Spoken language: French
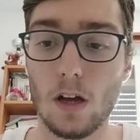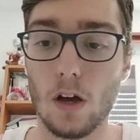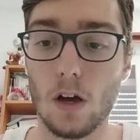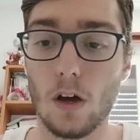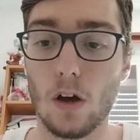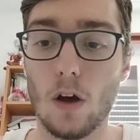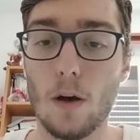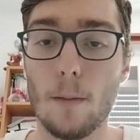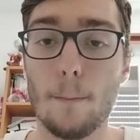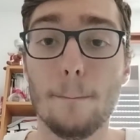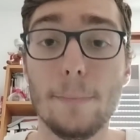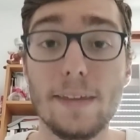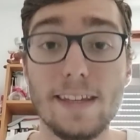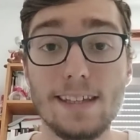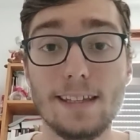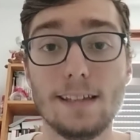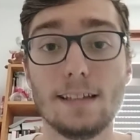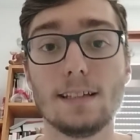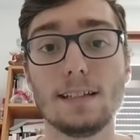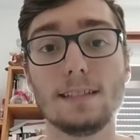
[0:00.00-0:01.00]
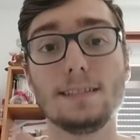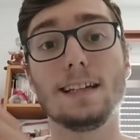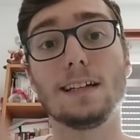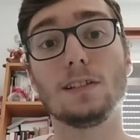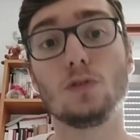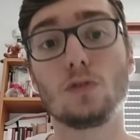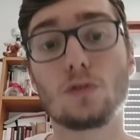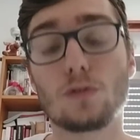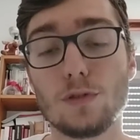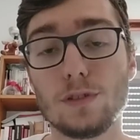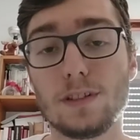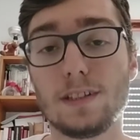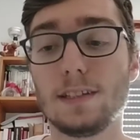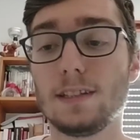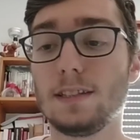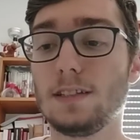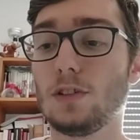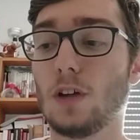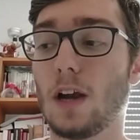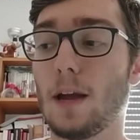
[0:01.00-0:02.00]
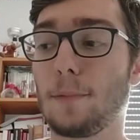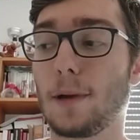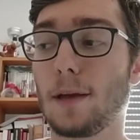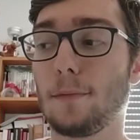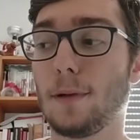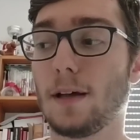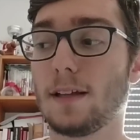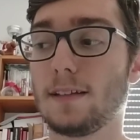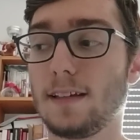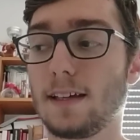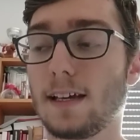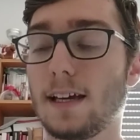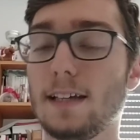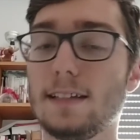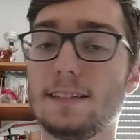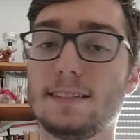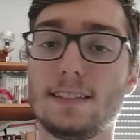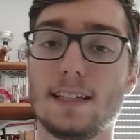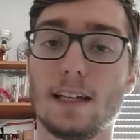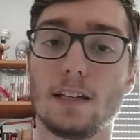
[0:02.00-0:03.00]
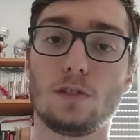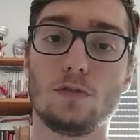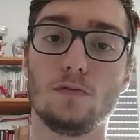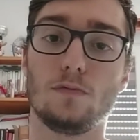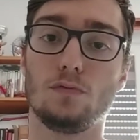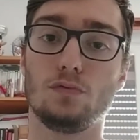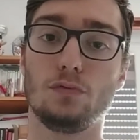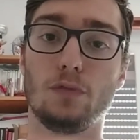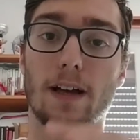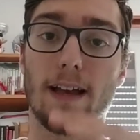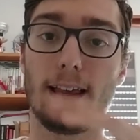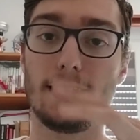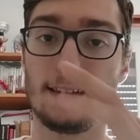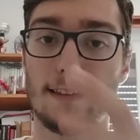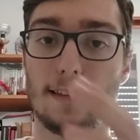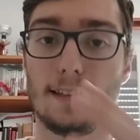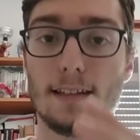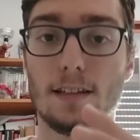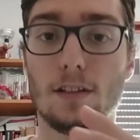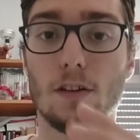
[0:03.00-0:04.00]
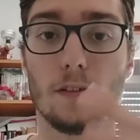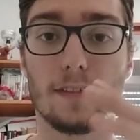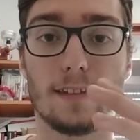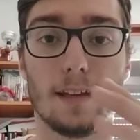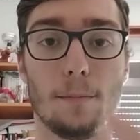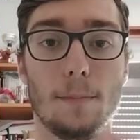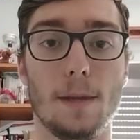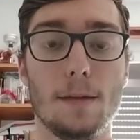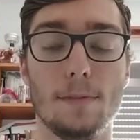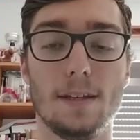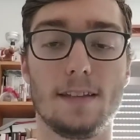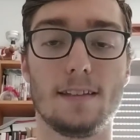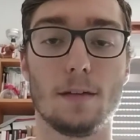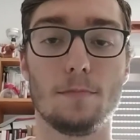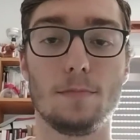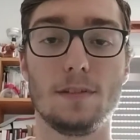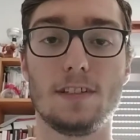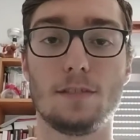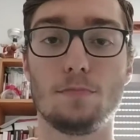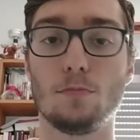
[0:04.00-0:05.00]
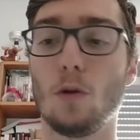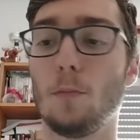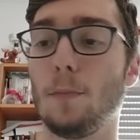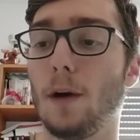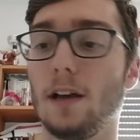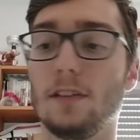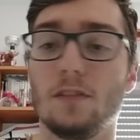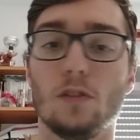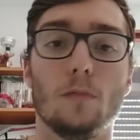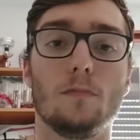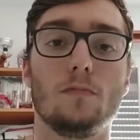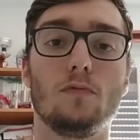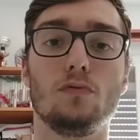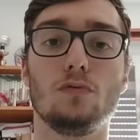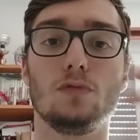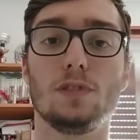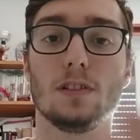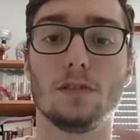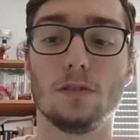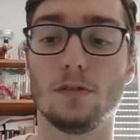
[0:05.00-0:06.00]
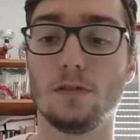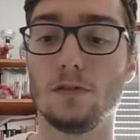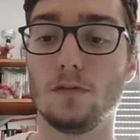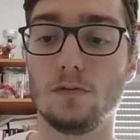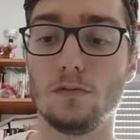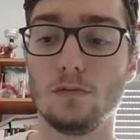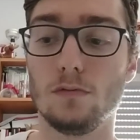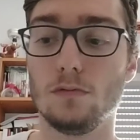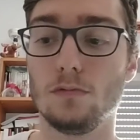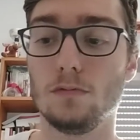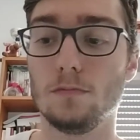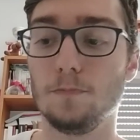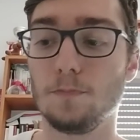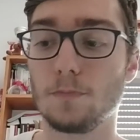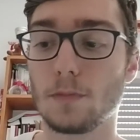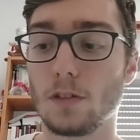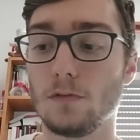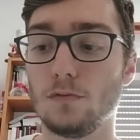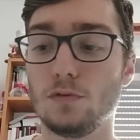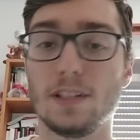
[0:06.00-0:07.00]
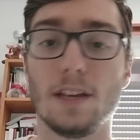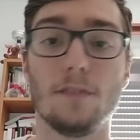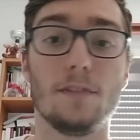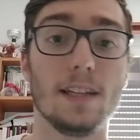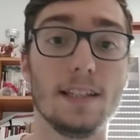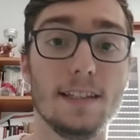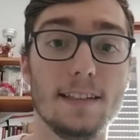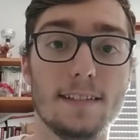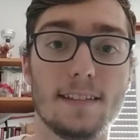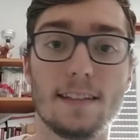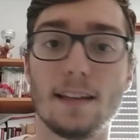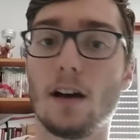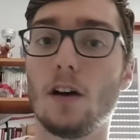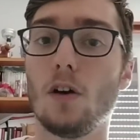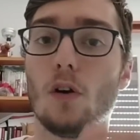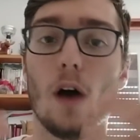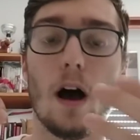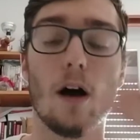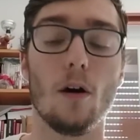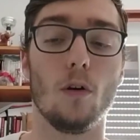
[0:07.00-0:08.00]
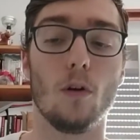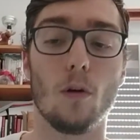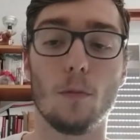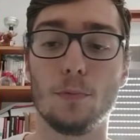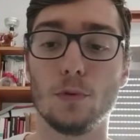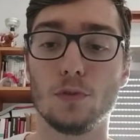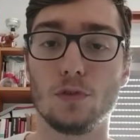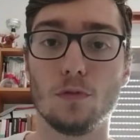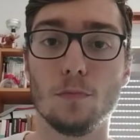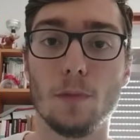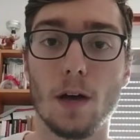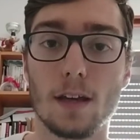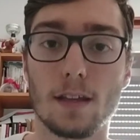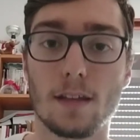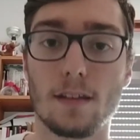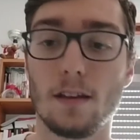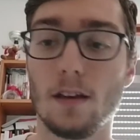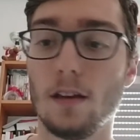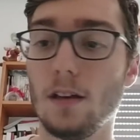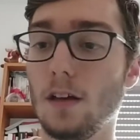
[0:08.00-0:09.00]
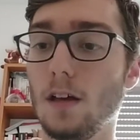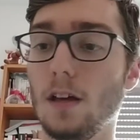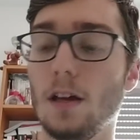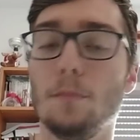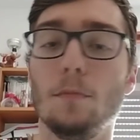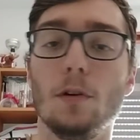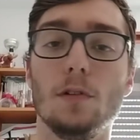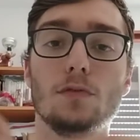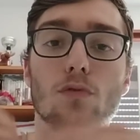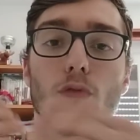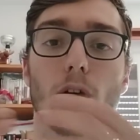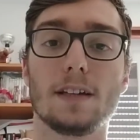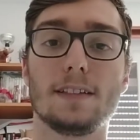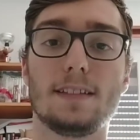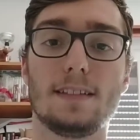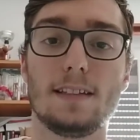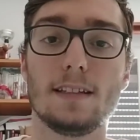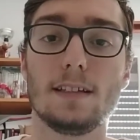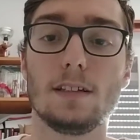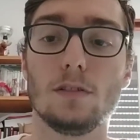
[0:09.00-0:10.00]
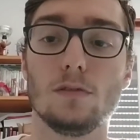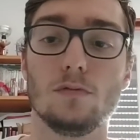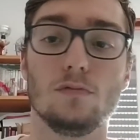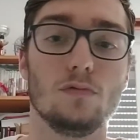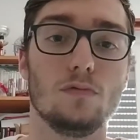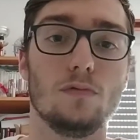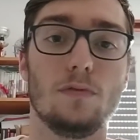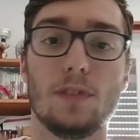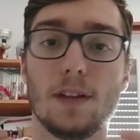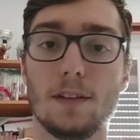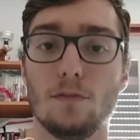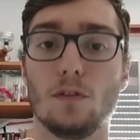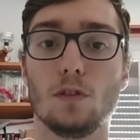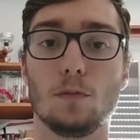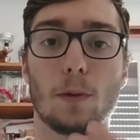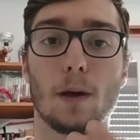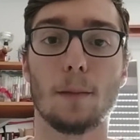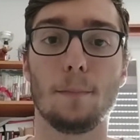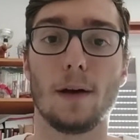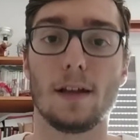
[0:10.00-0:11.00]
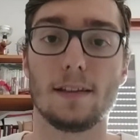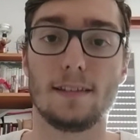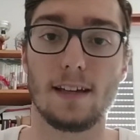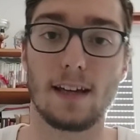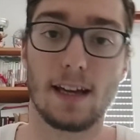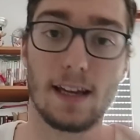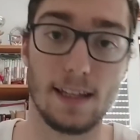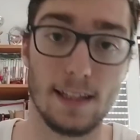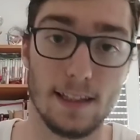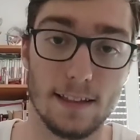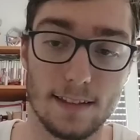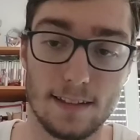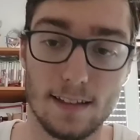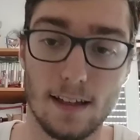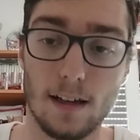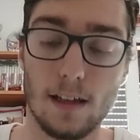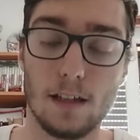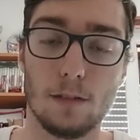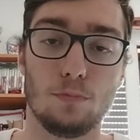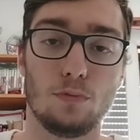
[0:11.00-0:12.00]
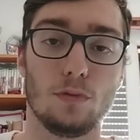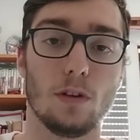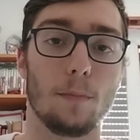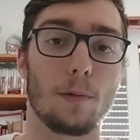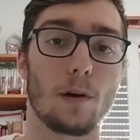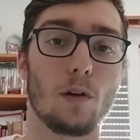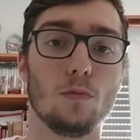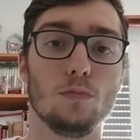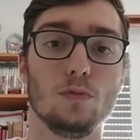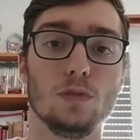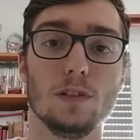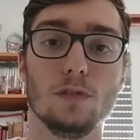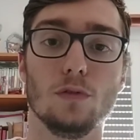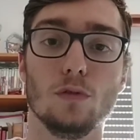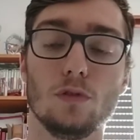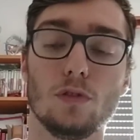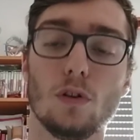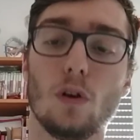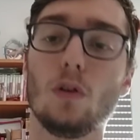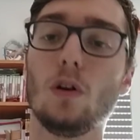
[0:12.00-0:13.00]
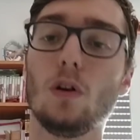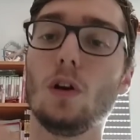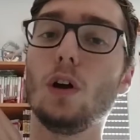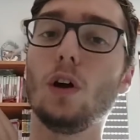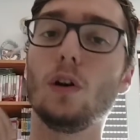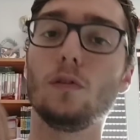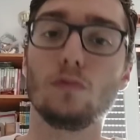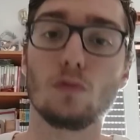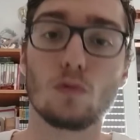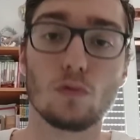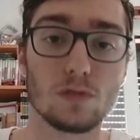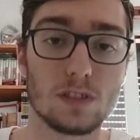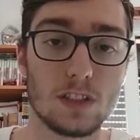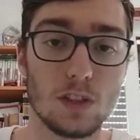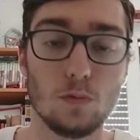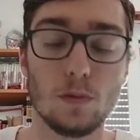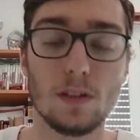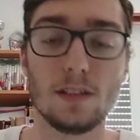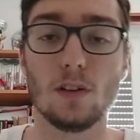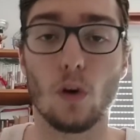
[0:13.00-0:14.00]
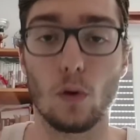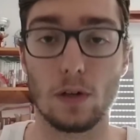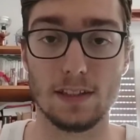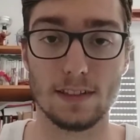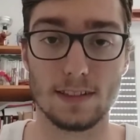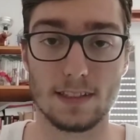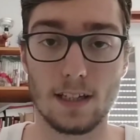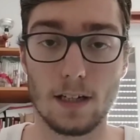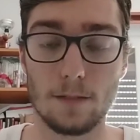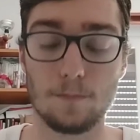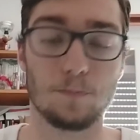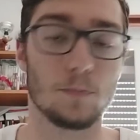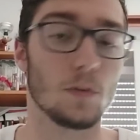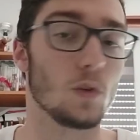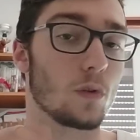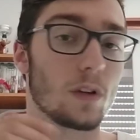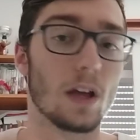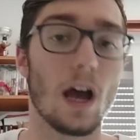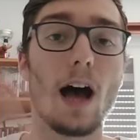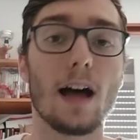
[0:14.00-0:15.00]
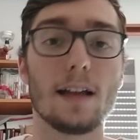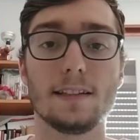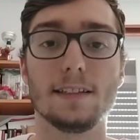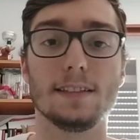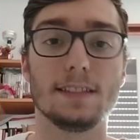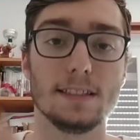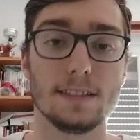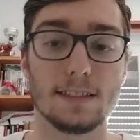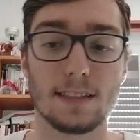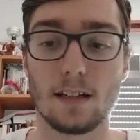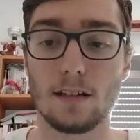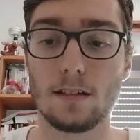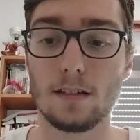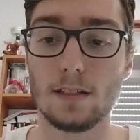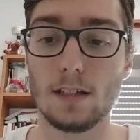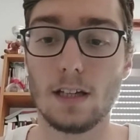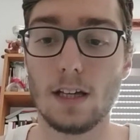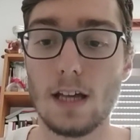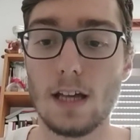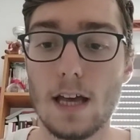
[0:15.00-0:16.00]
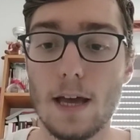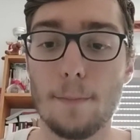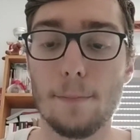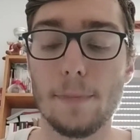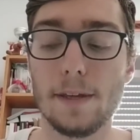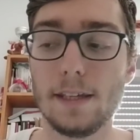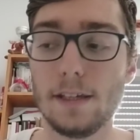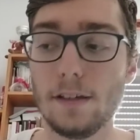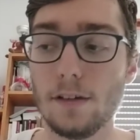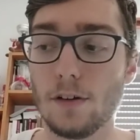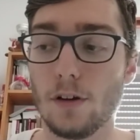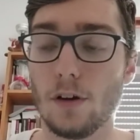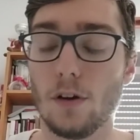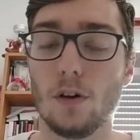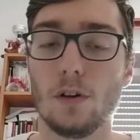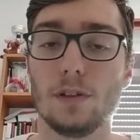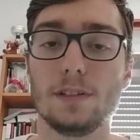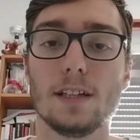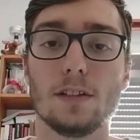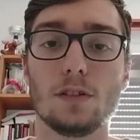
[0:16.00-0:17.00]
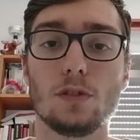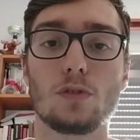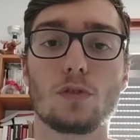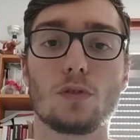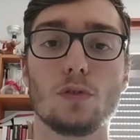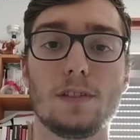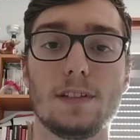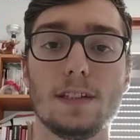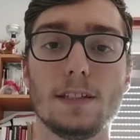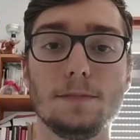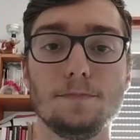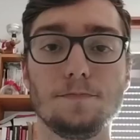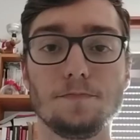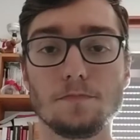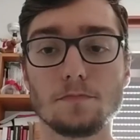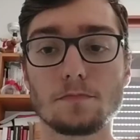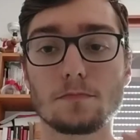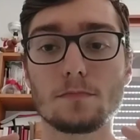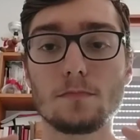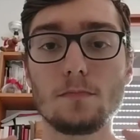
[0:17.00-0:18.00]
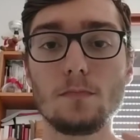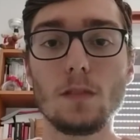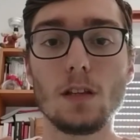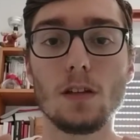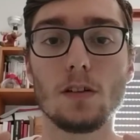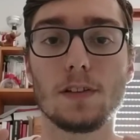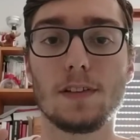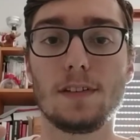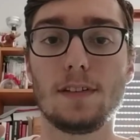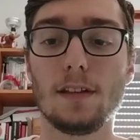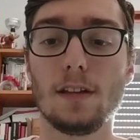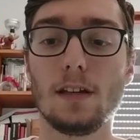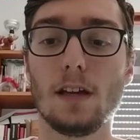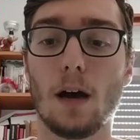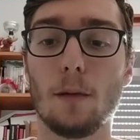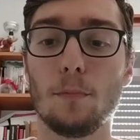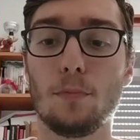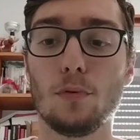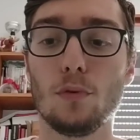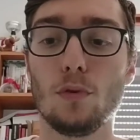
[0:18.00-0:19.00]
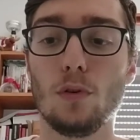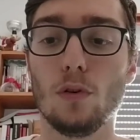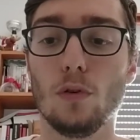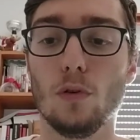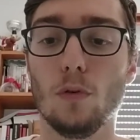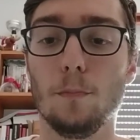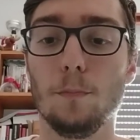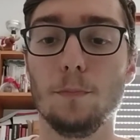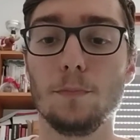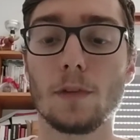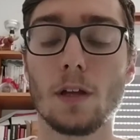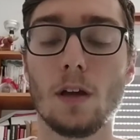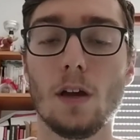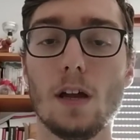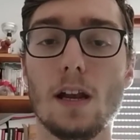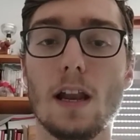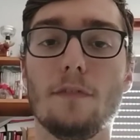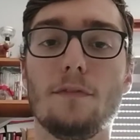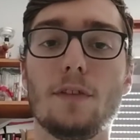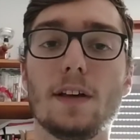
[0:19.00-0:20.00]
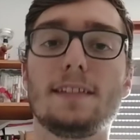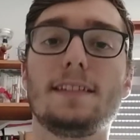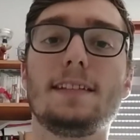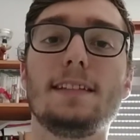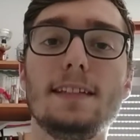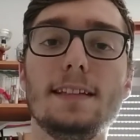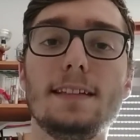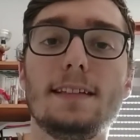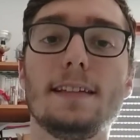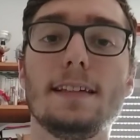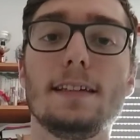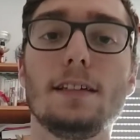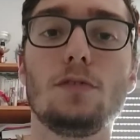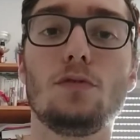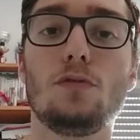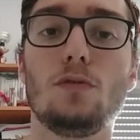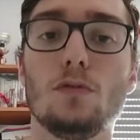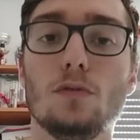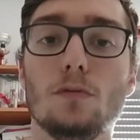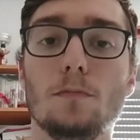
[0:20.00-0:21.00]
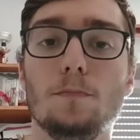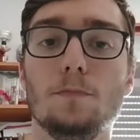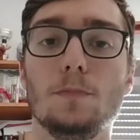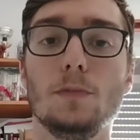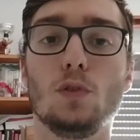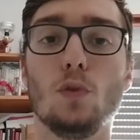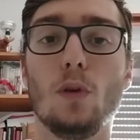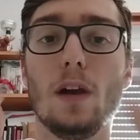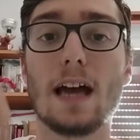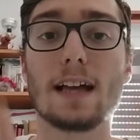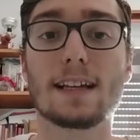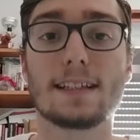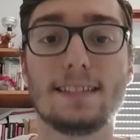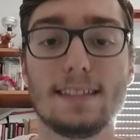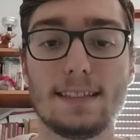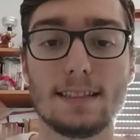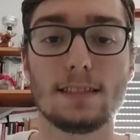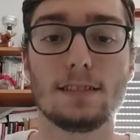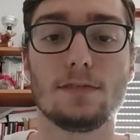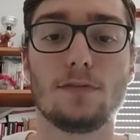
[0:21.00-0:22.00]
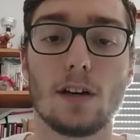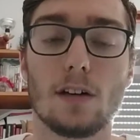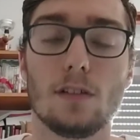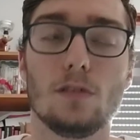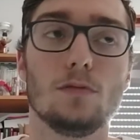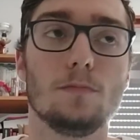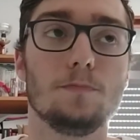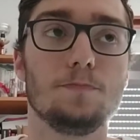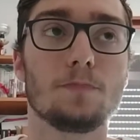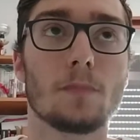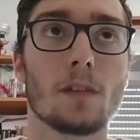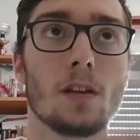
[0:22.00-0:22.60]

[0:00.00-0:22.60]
Euh, mais d'un autre côté, dans la prépa intégrée, certes, vous restez dans un même établissement. Par exemple, vous, vous avez l'INSA en post-bac, ben, vous restez, vous faites votre prépa intégrée INSA, et puis après, au bout des deux ans, vous continuez dans l'INSA, donc un des INSA. Mais euh, d'un autre côté, c'est un peu le, la facilité de, de l'accès, enfin le...